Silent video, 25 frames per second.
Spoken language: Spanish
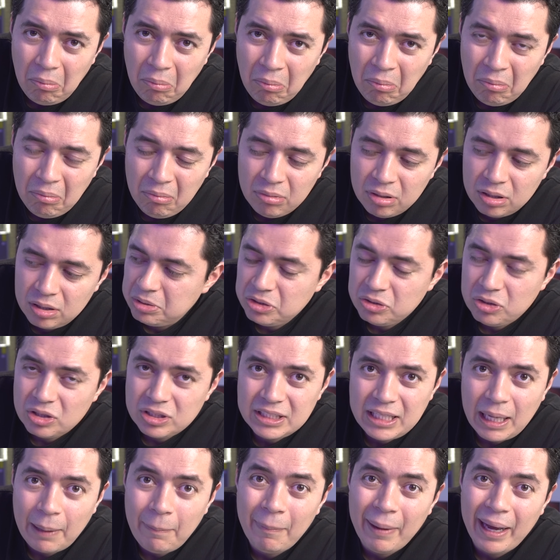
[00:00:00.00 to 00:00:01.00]
Mm, pues no
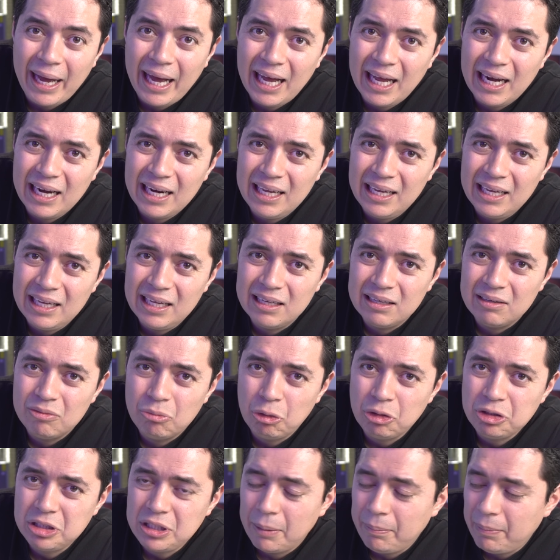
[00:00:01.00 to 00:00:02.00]
está mal, ¿eh?
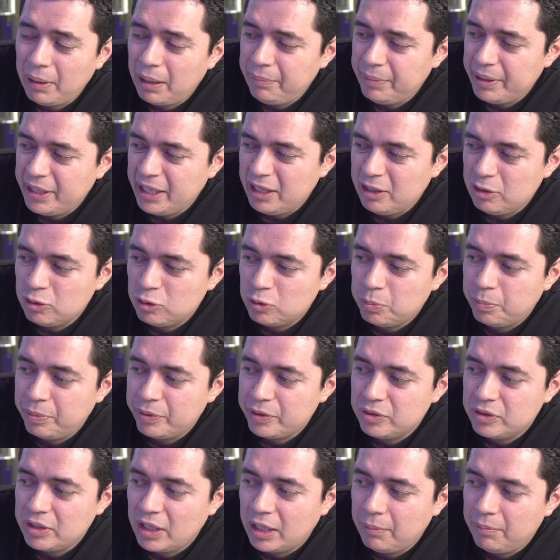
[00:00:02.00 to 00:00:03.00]
No está mal 1.500
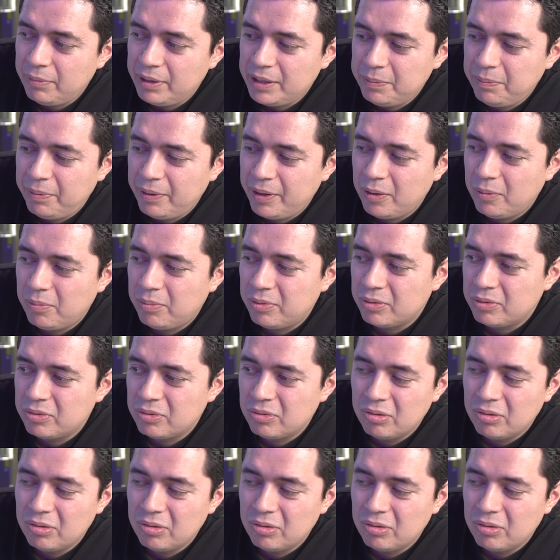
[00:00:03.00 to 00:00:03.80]
pesos al mes, pero pues